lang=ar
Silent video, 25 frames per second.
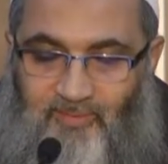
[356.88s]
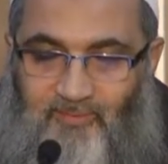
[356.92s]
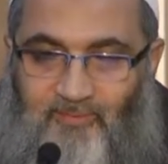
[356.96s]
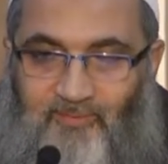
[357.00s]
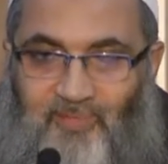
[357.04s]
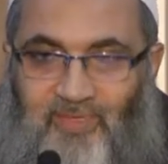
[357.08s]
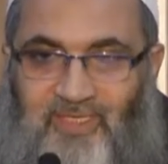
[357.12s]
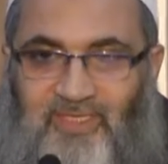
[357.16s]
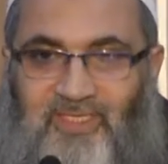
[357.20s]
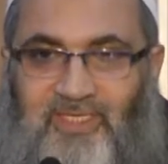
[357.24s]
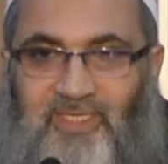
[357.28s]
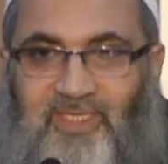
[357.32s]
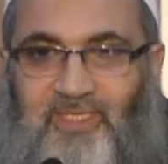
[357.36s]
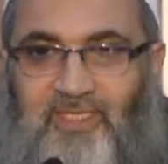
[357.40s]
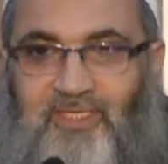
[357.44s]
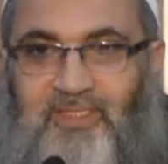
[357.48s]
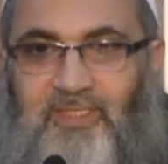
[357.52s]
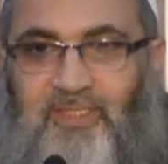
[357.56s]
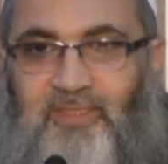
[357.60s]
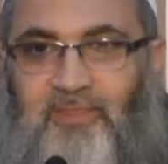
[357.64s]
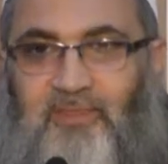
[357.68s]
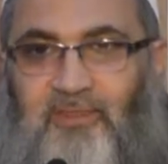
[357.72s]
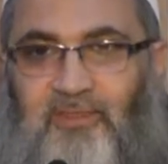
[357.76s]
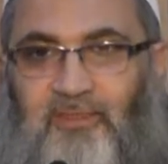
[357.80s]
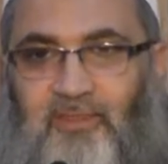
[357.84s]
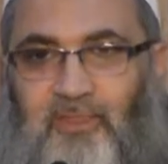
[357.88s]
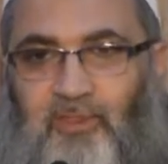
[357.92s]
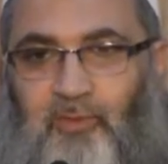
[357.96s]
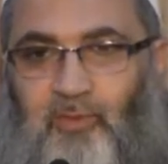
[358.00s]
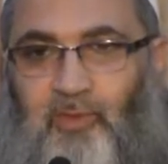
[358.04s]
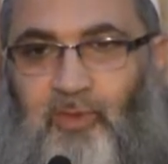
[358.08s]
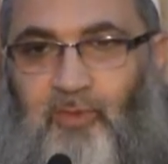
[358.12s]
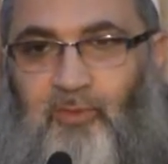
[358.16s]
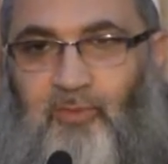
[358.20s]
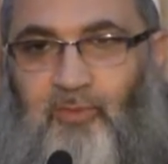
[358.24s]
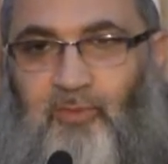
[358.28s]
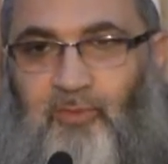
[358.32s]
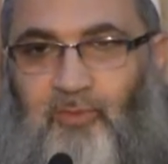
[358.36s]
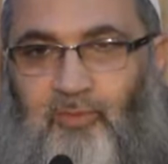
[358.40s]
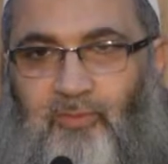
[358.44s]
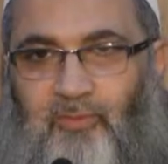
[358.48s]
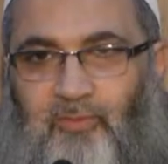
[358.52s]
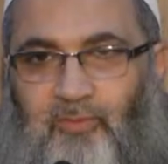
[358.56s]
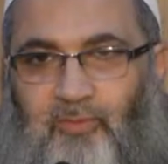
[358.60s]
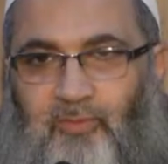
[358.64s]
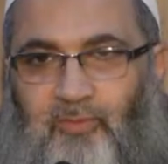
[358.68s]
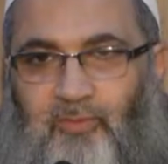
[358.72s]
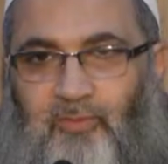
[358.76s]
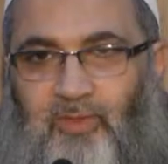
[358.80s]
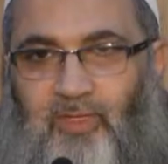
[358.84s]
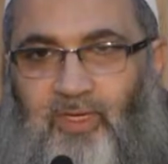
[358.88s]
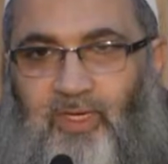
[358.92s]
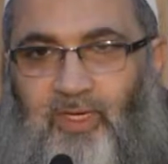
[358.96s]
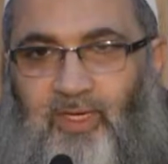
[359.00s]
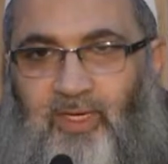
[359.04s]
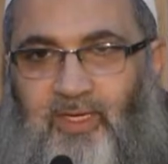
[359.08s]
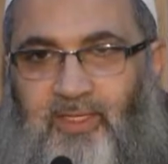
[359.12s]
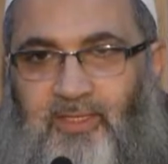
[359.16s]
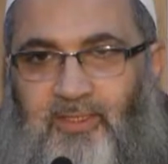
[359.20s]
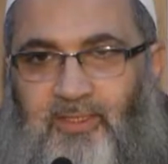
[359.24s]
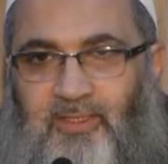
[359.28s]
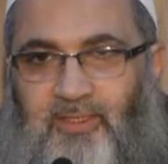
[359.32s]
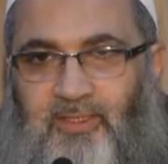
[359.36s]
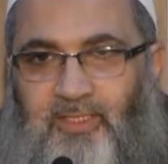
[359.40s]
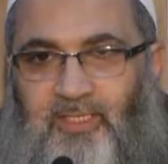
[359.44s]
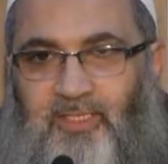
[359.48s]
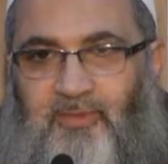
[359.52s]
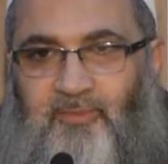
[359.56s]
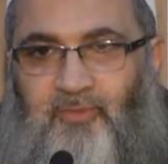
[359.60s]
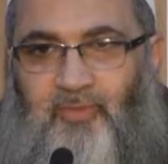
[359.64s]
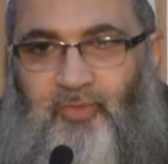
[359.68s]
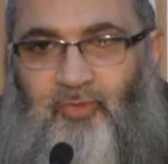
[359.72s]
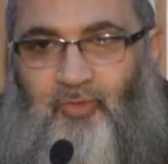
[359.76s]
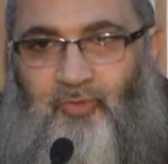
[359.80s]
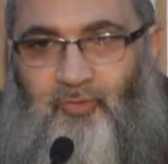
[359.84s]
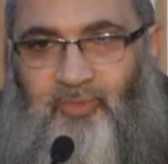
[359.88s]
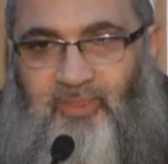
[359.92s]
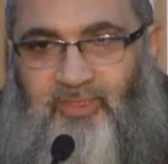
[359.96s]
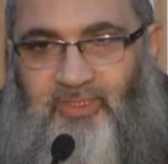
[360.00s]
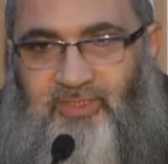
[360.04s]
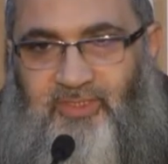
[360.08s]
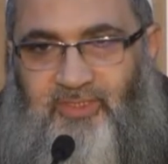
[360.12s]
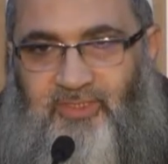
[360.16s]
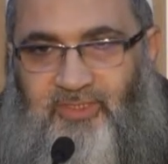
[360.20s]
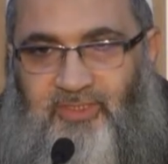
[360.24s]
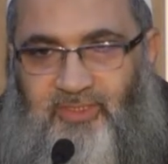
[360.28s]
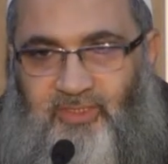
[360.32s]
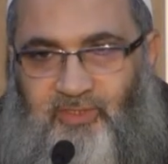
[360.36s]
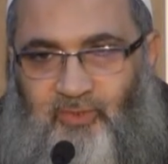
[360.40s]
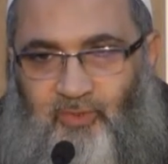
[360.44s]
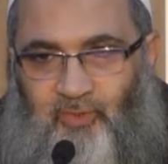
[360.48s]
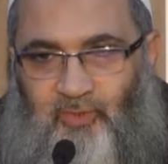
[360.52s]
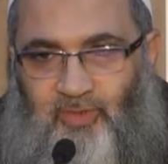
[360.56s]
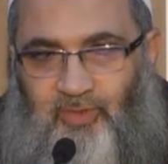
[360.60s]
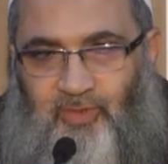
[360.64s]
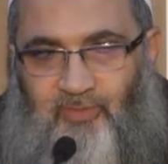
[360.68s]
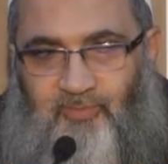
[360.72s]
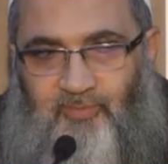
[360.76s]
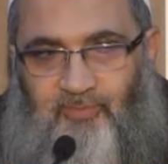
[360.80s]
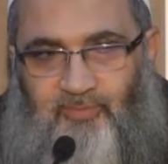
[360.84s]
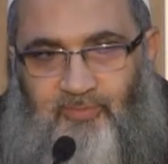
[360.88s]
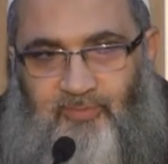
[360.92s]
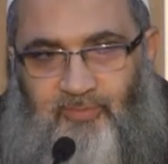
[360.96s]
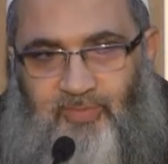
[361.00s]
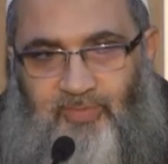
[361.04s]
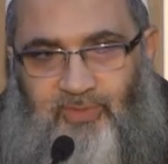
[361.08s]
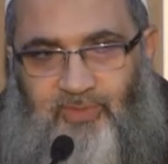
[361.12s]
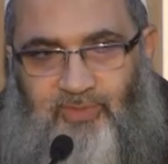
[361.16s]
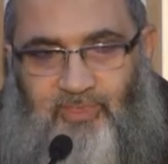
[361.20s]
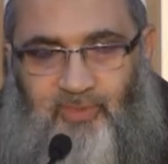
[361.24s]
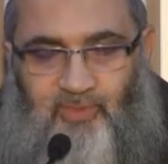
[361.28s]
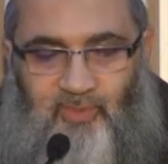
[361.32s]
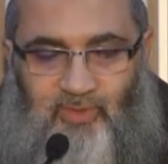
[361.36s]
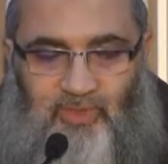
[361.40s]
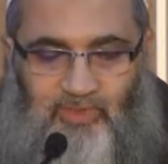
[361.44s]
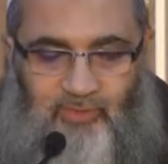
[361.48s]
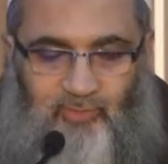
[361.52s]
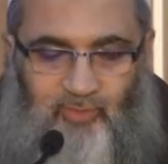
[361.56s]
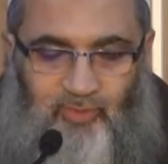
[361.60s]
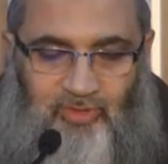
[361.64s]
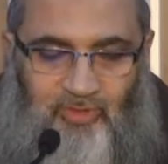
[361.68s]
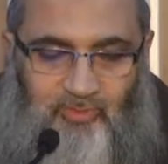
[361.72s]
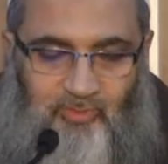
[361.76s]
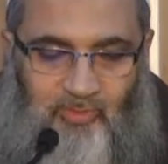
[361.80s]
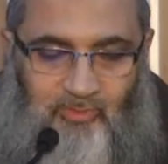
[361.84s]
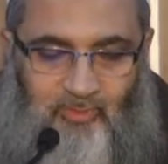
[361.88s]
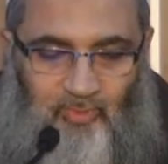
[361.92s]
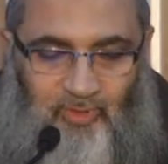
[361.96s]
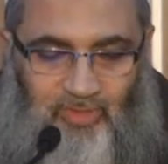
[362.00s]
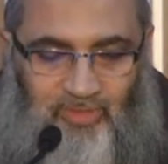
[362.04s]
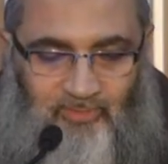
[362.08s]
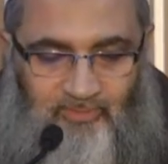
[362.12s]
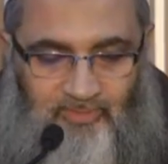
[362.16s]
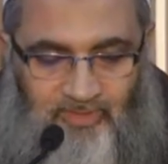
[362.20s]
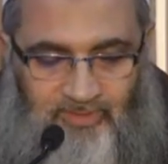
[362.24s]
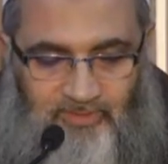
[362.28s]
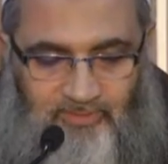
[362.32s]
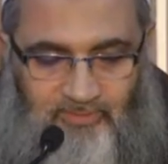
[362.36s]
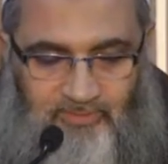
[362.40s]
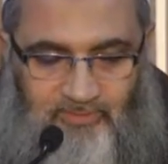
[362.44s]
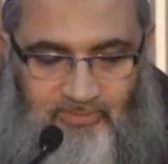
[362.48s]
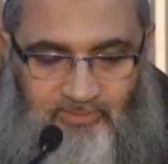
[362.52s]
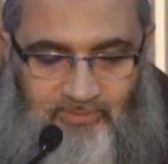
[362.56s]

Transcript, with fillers: من الذين رووا عن ابن نمير اللي هو الأب روى عنه الإمام أحمد